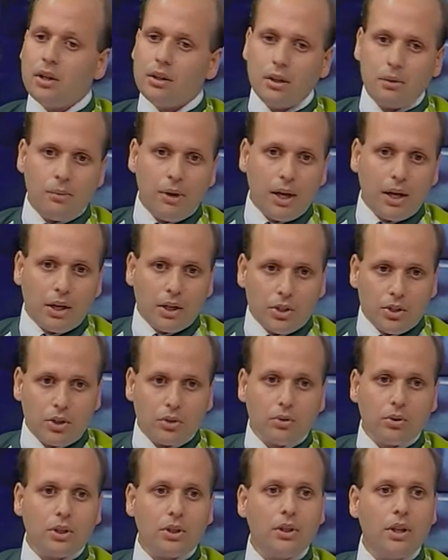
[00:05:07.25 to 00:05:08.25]
Também
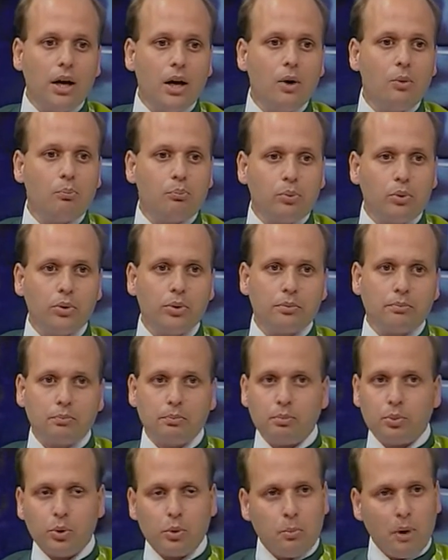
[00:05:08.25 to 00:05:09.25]
acredito que não por,
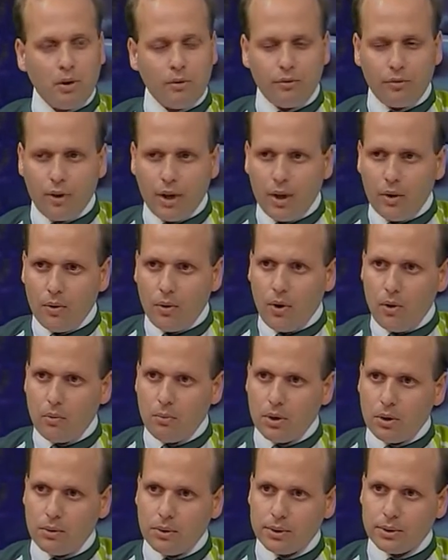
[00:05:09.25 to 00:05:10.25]
por má fé ou
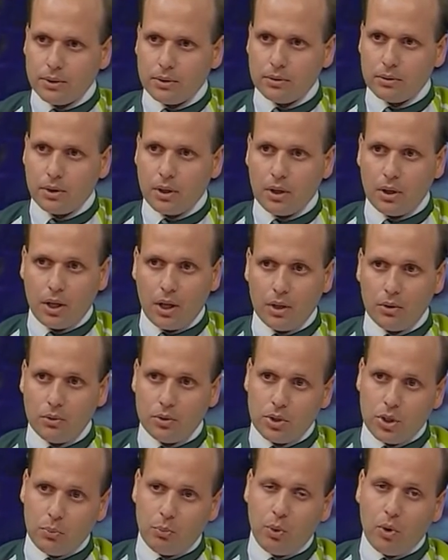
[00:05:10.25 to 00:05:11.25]
alguma coisa é, é
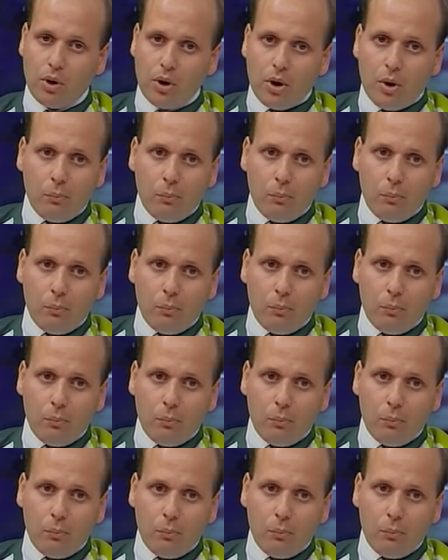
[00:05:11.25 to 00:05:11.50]
do tipo,